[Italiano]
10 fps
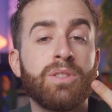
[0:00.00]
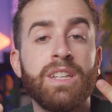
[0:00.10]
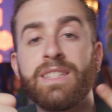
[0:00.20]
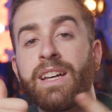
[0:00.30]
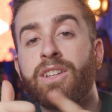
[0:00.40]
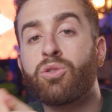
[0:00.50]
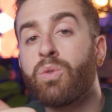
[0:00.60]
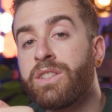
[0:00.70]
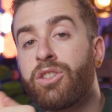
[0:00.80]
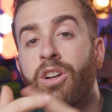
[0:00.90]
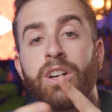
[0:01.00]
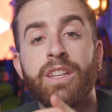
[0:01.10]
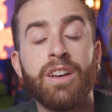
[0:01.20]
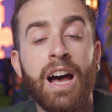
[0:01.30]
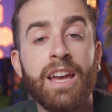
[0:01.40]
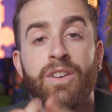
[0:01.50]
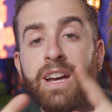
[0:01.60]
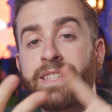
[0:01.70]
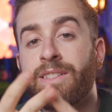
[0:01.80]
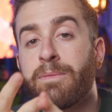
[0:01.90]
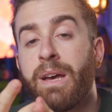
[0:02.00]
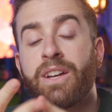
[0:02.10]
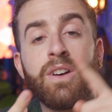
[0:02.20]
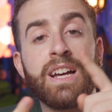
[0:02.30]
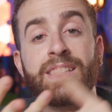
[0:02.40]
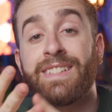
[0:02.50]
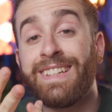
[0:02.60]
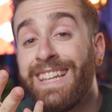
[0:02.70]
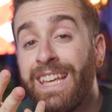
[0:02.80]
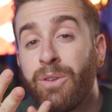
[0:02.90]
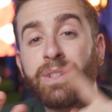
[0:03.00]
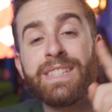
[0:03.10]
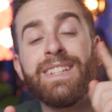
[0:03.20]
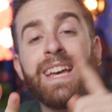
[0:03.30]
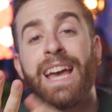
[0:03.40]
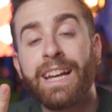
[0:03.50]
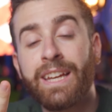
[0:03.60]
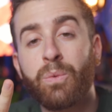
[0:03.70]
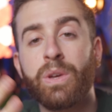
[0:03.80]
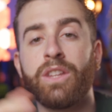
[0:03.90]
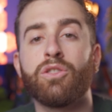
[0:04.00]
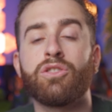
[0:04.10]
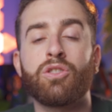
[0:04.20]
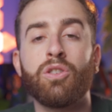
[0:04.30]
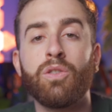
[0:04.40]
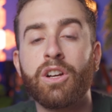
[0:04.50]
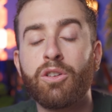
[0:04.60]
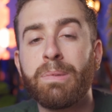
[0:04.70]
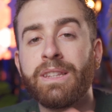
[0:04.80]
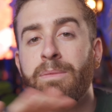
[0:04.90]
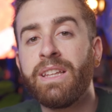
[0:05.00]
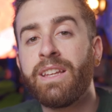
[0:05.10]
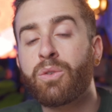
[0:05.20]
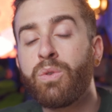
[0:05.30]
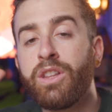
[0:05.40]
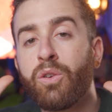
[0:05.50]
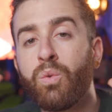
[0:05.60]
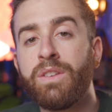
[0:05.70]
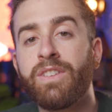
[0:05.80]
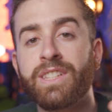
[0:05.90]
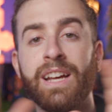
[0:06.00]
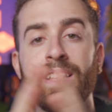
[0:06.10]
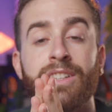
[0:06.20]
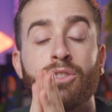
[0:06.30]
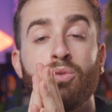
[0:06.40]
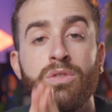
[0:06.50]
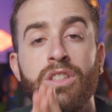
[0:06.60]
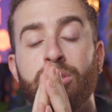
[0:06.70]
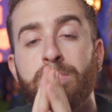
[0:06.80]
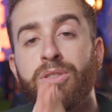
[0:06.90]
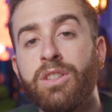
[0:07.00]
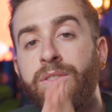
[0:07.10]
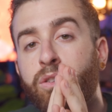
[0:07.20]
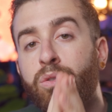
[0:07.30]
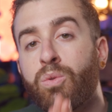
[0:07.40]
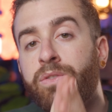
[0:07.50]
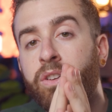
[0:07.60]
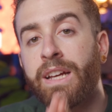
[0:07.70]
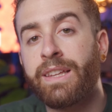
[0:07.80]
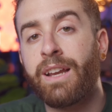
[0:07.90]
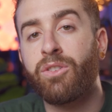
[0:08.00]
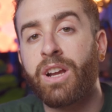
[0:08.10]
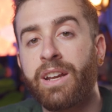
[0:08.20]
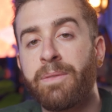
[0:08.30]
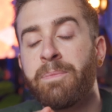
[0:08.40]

utilizzare su Android, iOS, macOS, Linux e anche Windows, con una compatibilità quindi universale tra tutti i dispositivi con cui vogliate lavorare.